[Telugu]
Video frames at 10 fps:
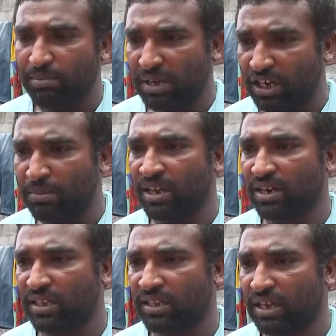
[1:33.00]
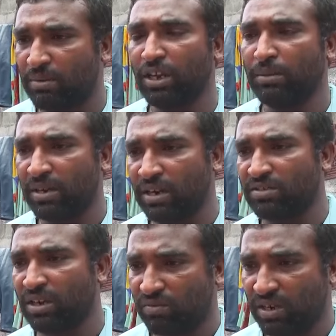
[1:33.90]
మన ఎల్లిపినార్లో చేసింది కాబట్టి ఎల్లిపినార్లో
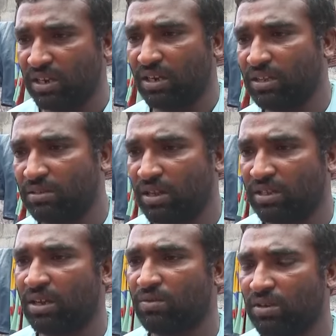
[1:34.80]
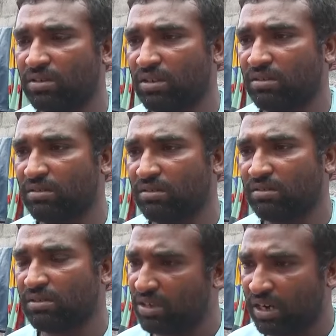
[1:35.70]
చేసి ఉరి వేయాలి అదే అదే నా కోరిక సార్
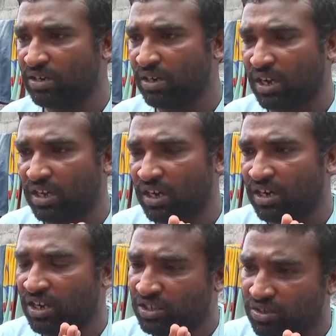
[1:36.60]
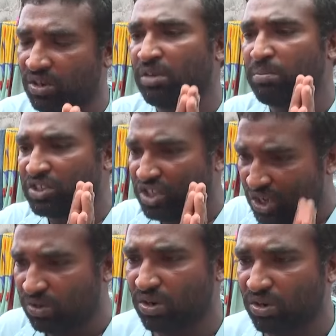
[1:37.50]
ఇలాంటి ఇలాంటి లంచోళ్ళు ఎప్పుడు
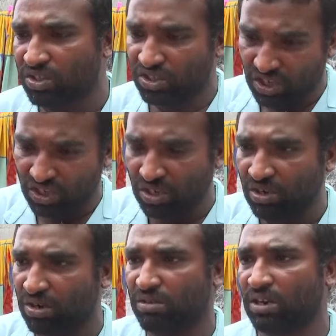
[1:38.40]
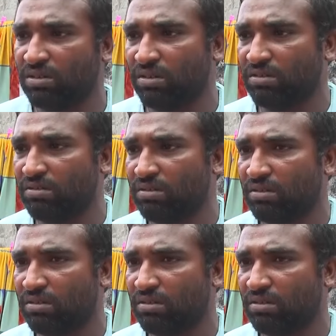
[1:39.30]
చేయకూడదు చెయ్యకూడదు అలాంటి వాళ్ళు